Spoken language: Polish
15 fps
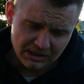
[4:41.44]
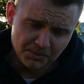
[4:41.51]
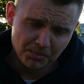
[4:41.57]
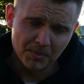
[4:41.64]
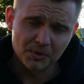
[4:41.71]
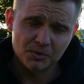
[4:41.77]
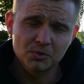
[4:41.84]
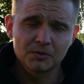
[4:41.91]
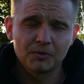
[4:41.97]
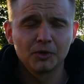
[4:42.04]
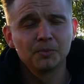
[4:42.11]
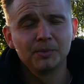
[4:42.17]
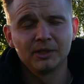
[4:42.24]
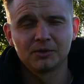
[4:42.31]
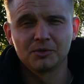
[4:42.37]
i po prostu
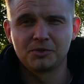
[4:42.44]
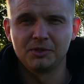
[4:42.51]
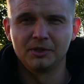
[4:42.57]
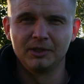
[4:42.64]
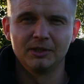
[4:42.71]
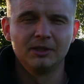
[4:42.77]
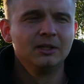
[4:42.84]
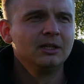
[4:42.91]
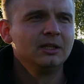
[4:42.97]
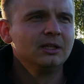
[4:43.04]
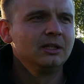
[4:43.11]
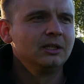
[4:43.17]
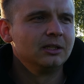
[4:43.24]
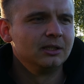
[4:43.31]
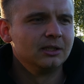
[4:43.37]
swoich umiejętności gry,
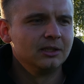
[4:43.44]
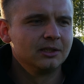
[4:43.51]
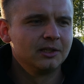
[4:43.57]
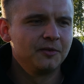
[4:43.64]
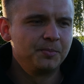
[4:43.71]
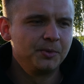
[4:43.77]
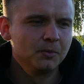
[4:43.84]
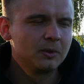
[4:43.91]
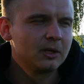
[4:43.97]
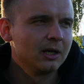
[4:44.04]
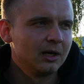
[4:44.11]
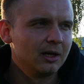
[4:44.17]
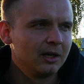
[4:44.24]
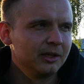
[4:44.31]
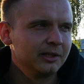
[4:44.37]
e, gry w
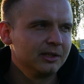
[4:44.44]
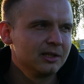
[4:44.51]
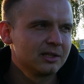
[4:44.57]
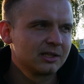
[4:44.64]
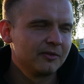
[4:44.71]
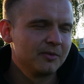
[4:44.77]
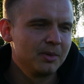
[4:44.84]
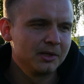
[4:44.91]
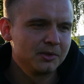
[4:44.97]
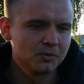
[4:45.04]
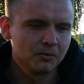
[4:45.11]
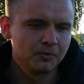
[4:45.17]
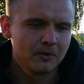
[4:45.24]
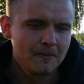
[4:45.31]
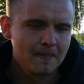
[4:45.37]
piłkę, a, a 11
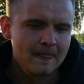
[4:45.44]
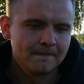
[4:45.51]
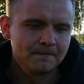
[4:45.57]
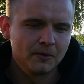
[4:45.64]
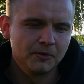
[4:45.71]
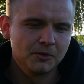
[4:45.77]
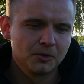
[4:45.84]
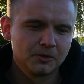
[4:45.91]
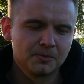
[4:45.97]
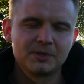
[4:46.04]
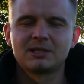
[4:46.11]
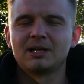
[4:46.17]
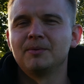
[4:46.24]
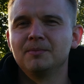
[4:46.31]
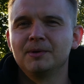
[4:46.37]
wybrańców dowie się o tym
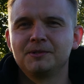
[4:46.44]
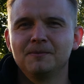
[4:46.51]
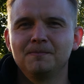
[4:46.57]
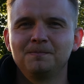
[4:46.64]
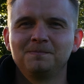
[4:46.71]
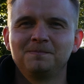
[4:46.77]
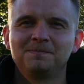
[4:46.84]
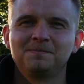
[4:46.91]
przed samym meczem.